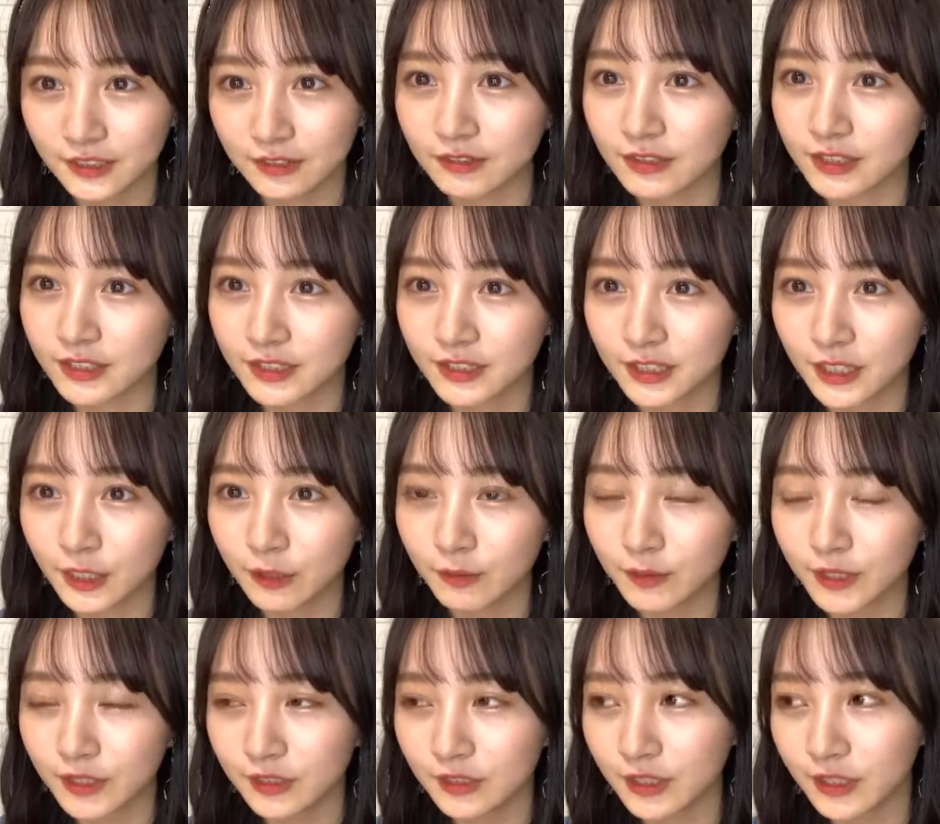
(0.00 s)
そうです
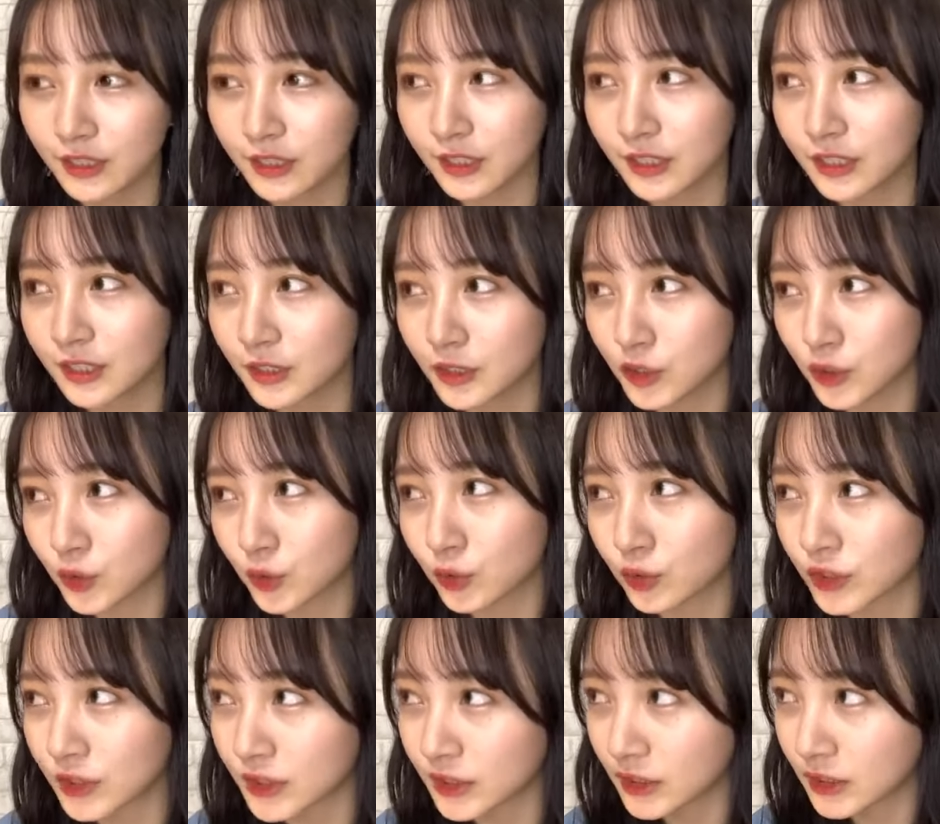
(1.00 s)
タイミング的に
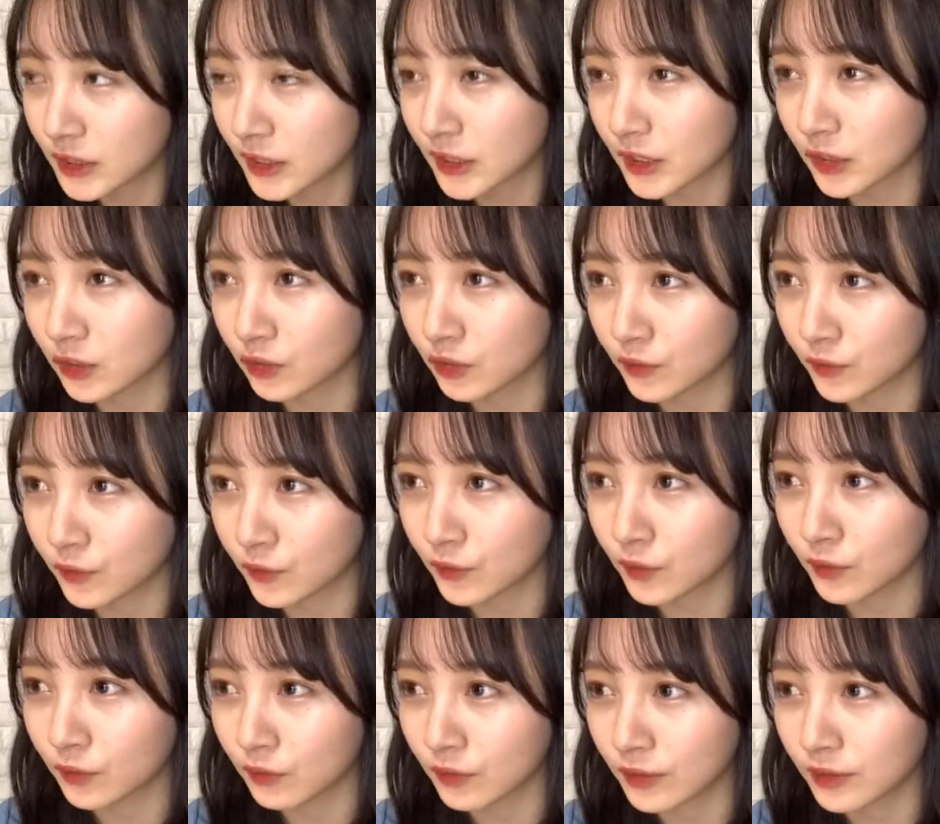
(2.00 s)
ちょっといつできるかと
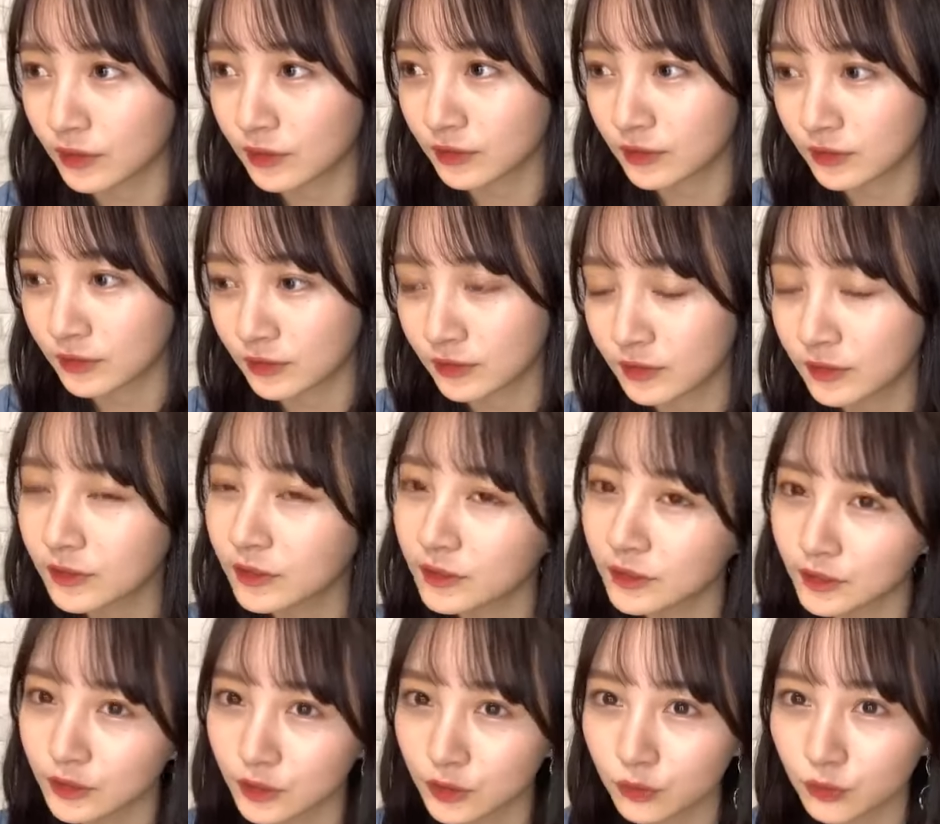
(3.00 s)
かは
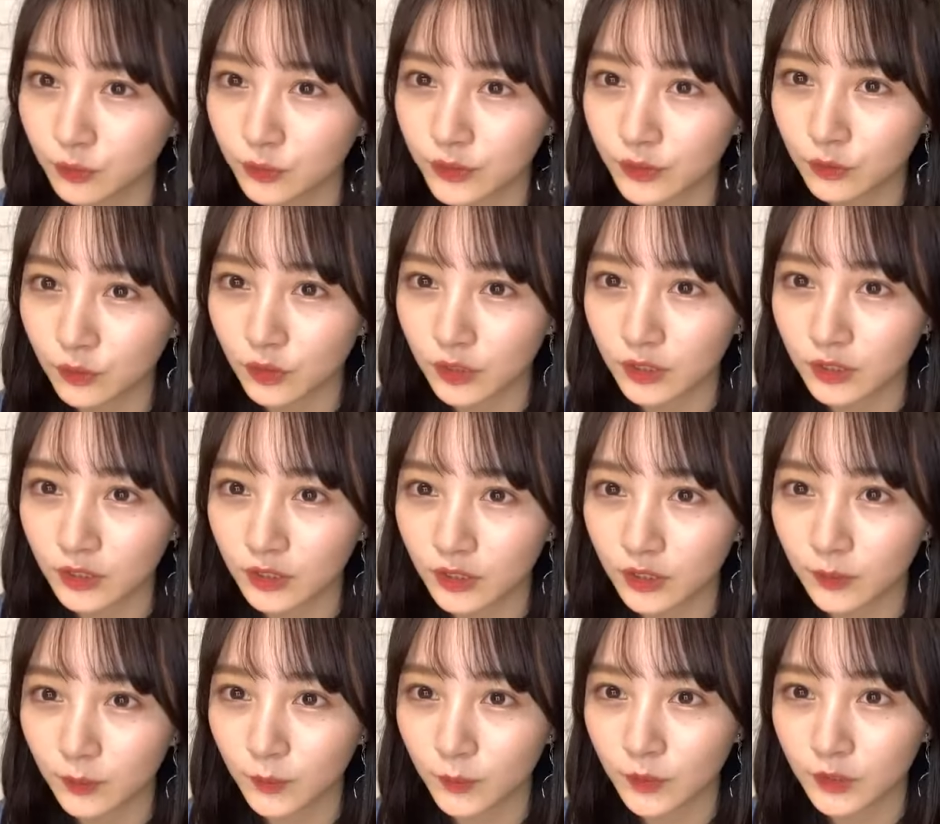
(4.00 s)
準備の関
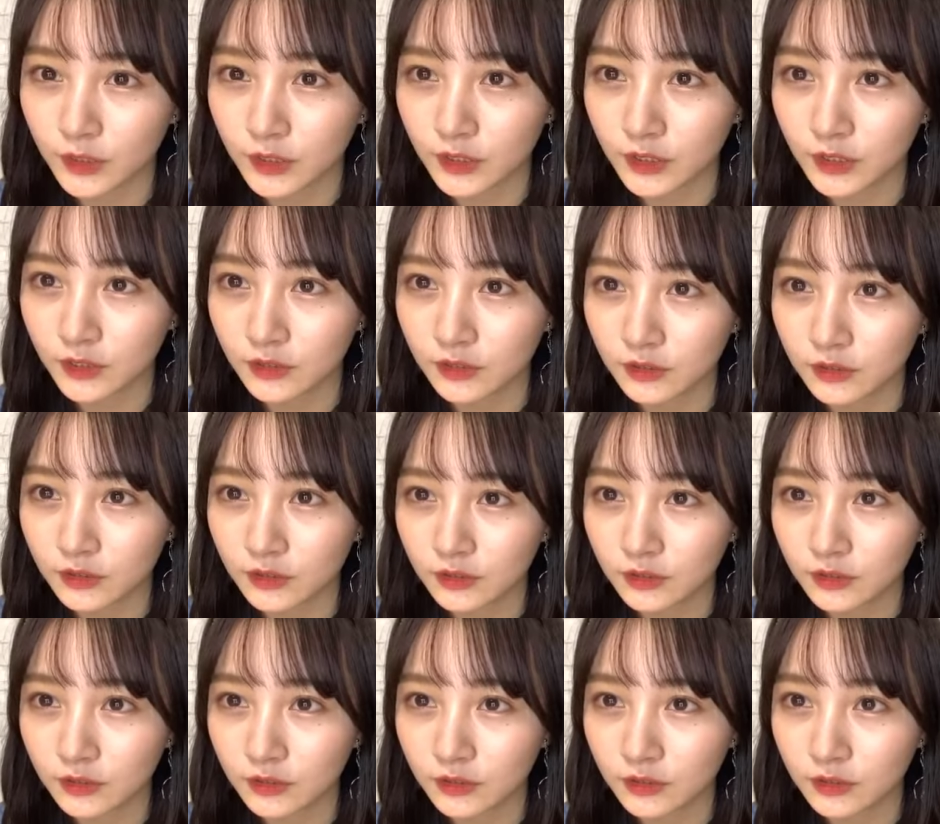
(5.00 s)
係もあったり